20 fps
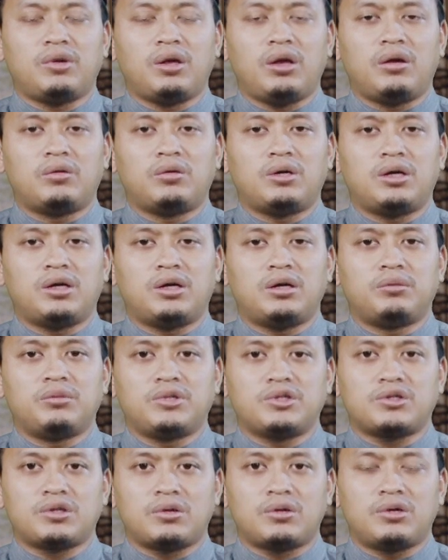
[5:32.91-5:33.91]
Wallahu a'lam
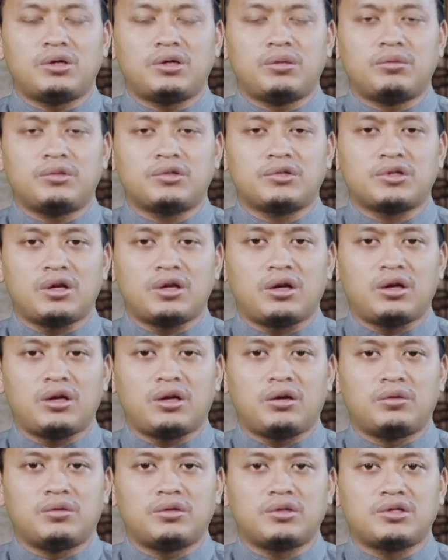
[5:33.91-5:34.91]
bissawab.
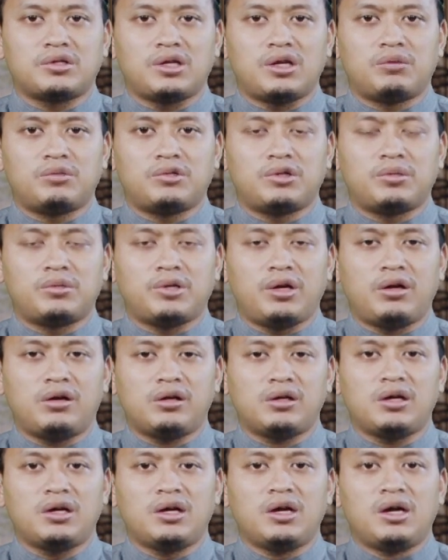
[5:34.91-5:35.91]
Sallallahu wasallam wa
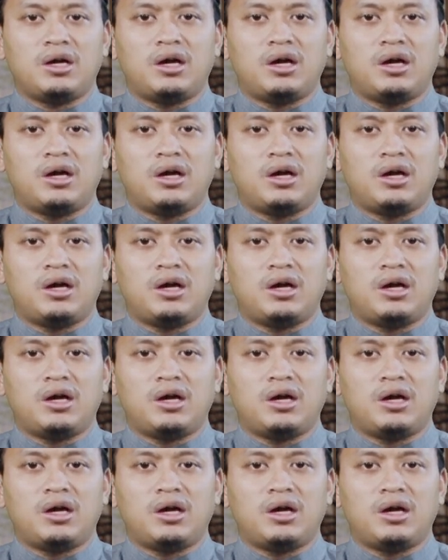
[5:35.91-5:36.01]
barak